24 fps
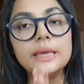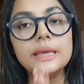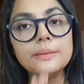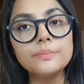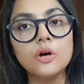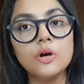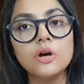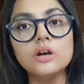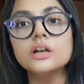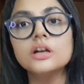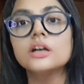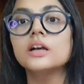
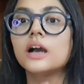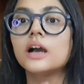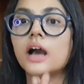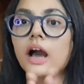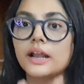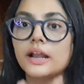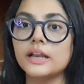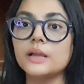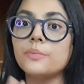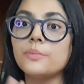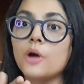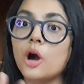এবং
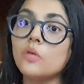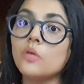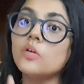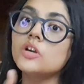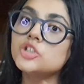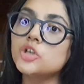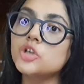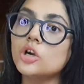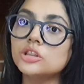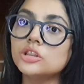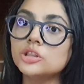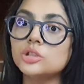খারাপ হওয়া
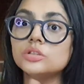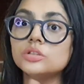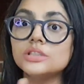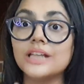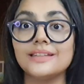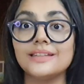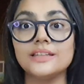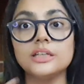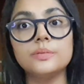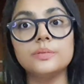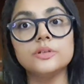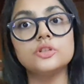সত্ত্বেও
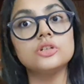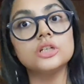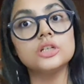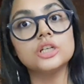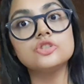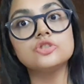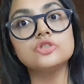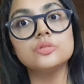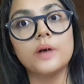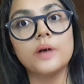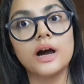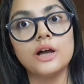তাদের ভিতরে
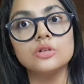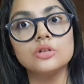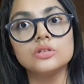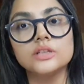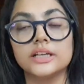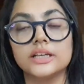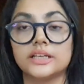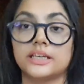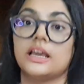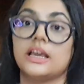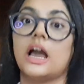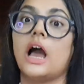কিছু ভালো
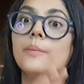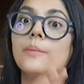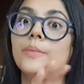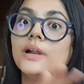থাকে